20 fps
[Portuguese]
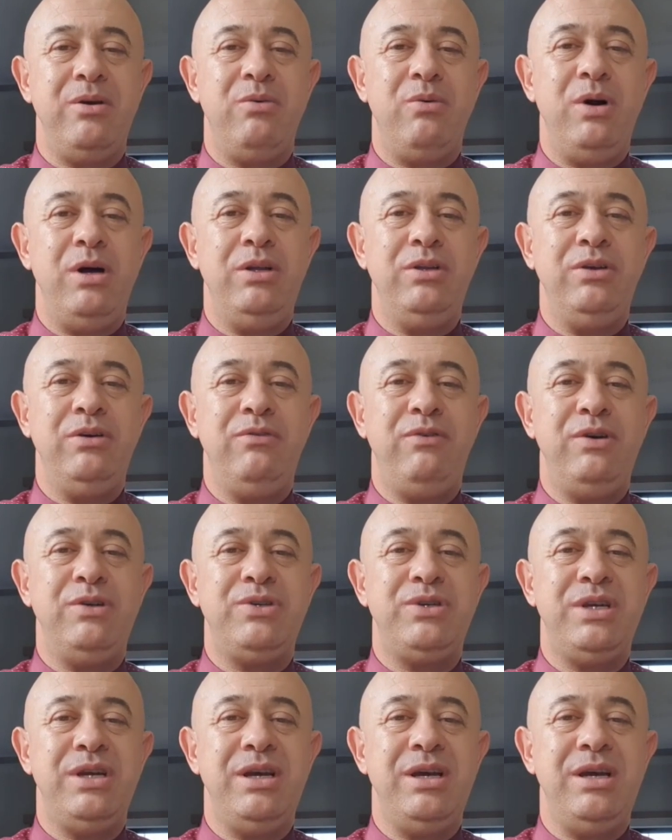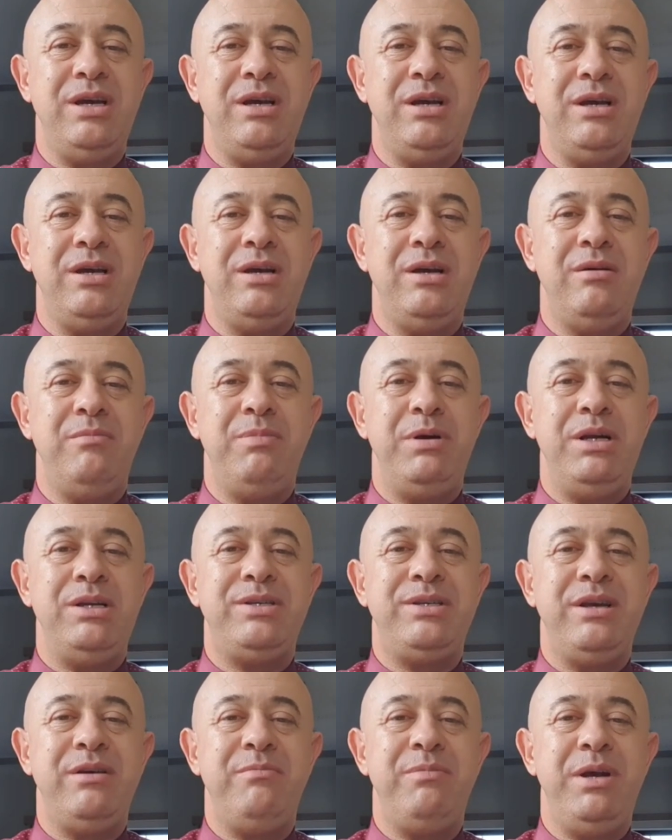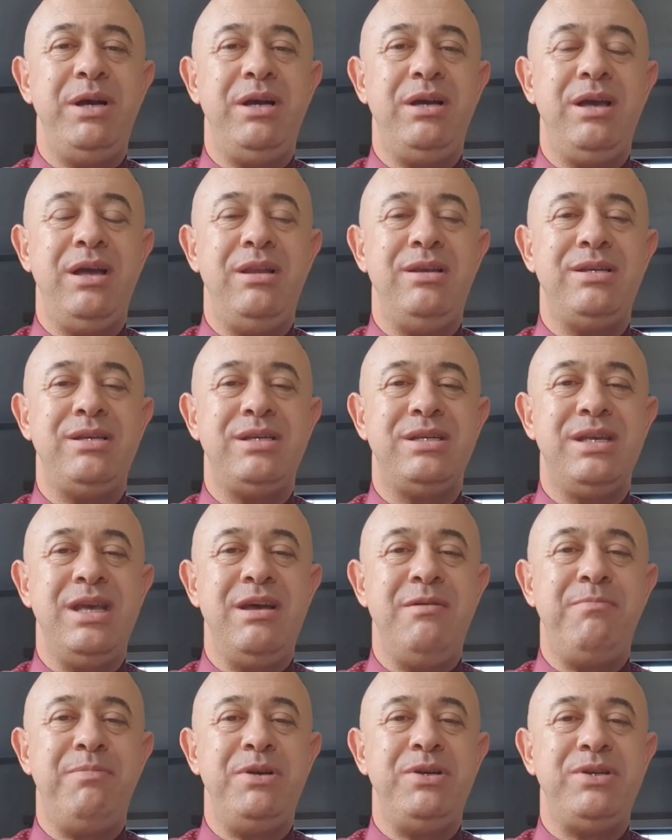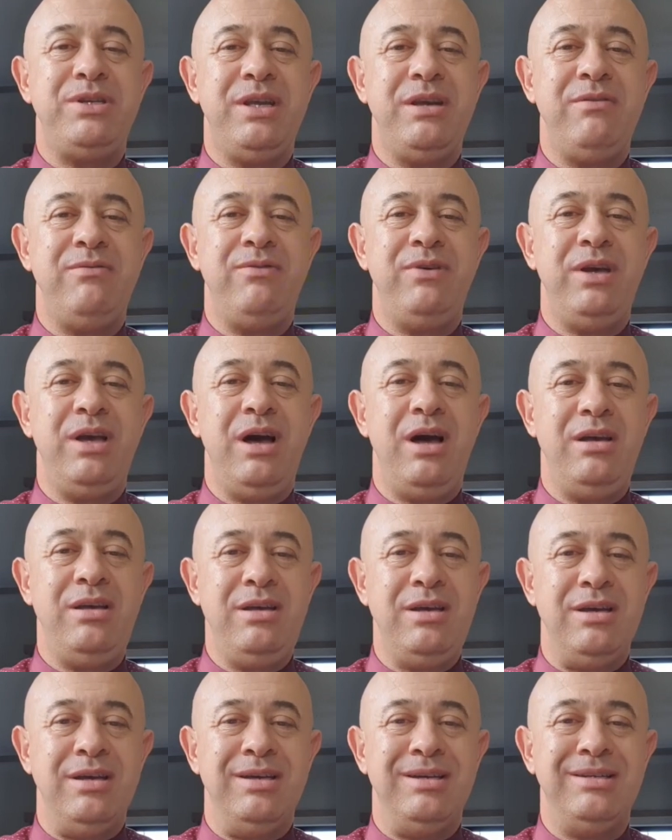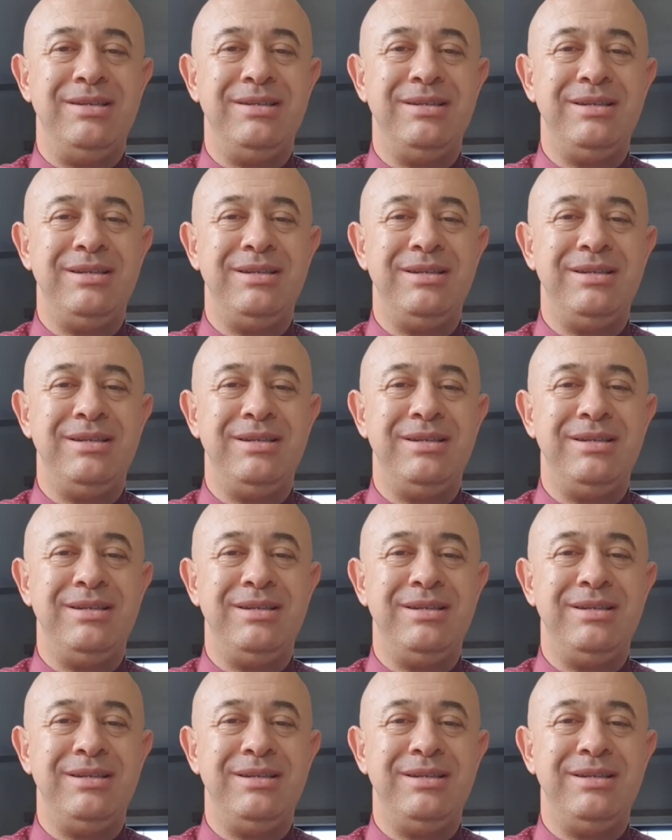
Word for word: quando você perceber que ele sempre esteve aí.